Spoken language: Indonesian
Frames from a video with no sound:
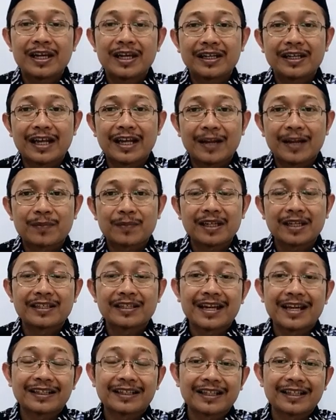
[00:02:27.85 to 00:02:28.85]
dalam
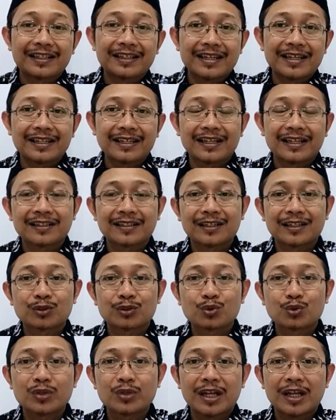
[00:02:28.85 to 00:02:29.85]
kegiatan-kegiatan tertentu,